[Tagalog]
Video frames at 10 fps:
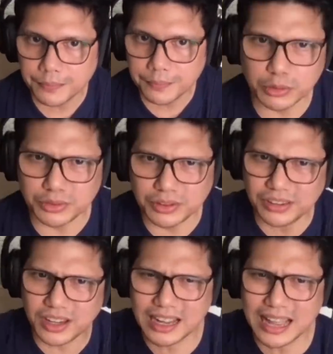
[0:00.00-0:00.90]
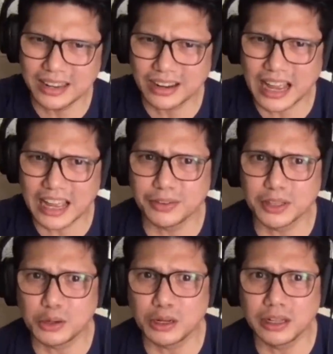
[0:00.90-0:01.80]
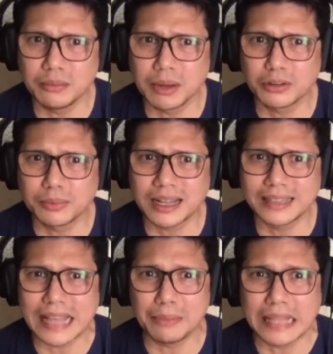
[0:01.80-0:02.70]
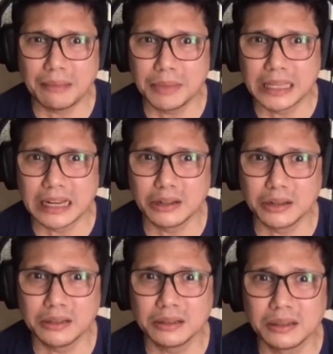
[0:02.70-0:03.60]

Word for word: Which was kasi kagaling siyang advent call, di ba? So parang ang dami-dami nila noon.